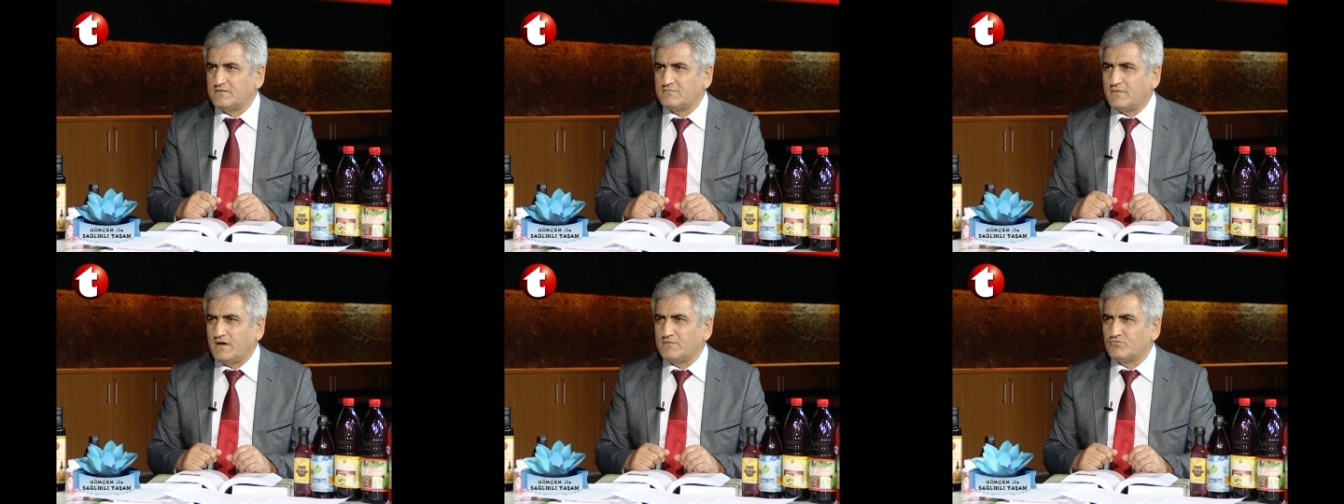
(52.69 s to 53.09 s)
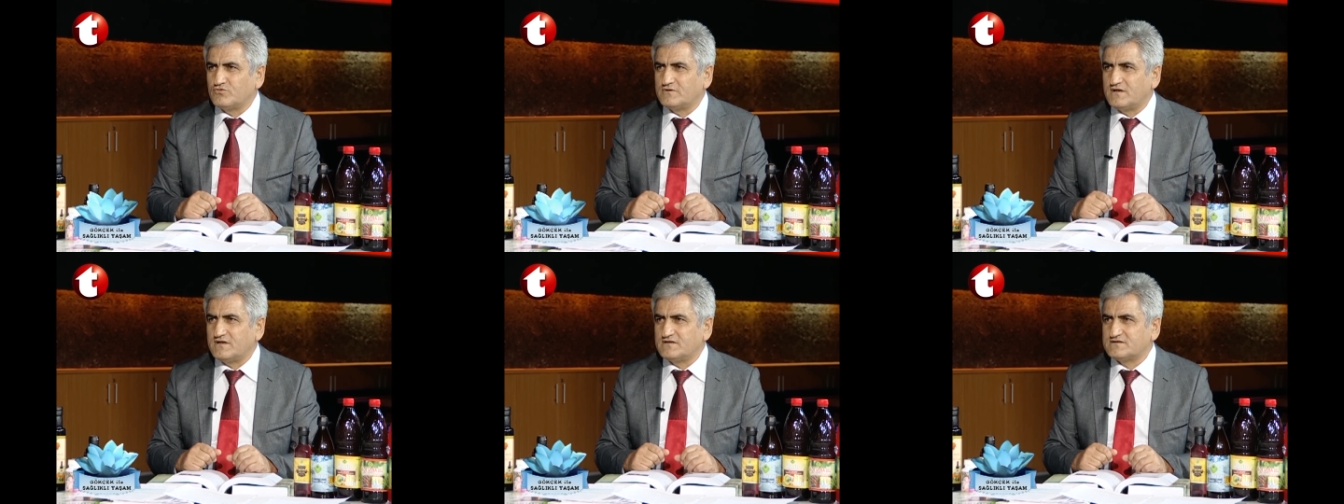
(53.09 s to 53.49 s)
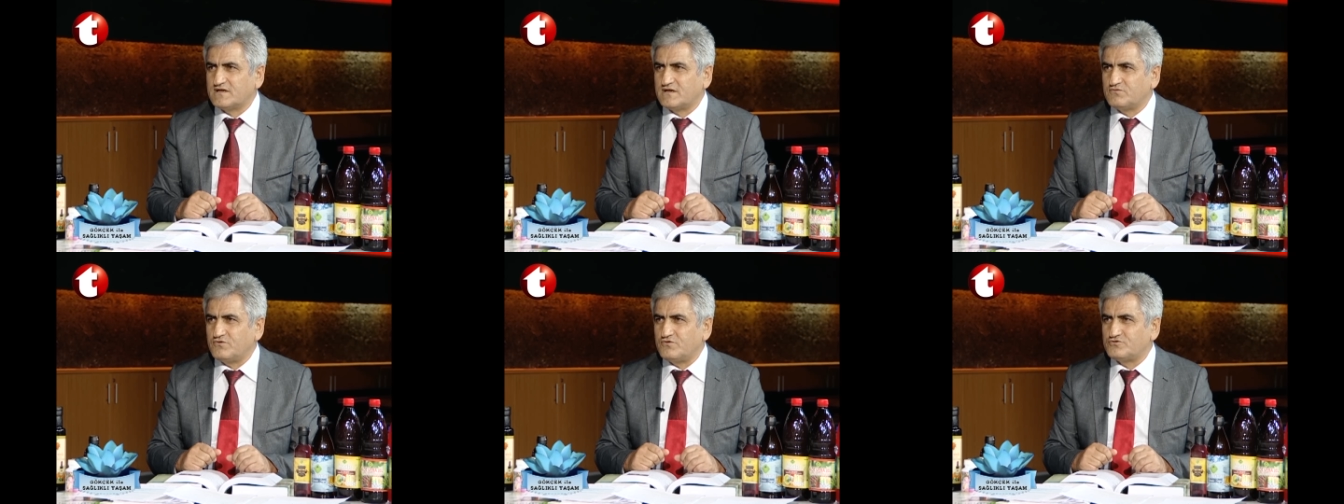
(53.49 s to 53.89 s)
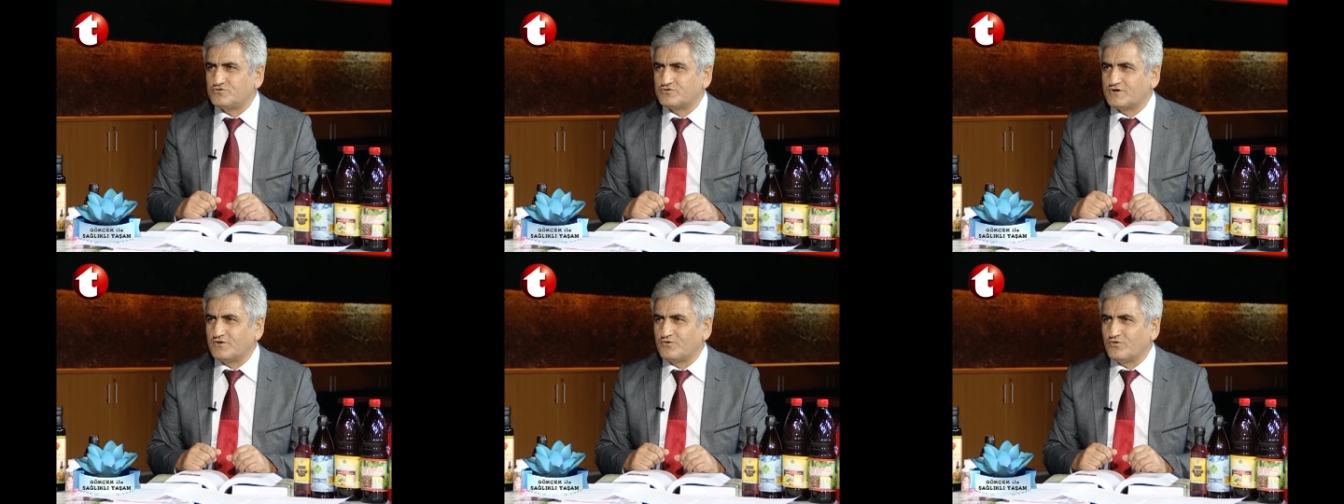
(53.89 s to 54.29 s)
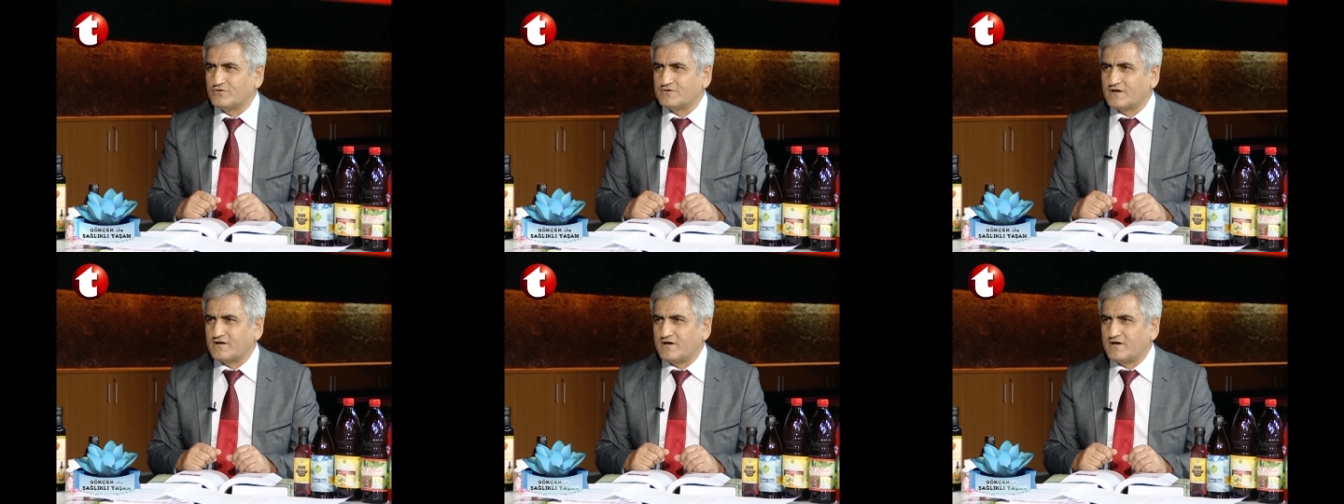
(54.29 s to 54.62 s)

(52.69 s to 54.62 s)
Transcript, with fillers: maymundan insana dönüşürken orada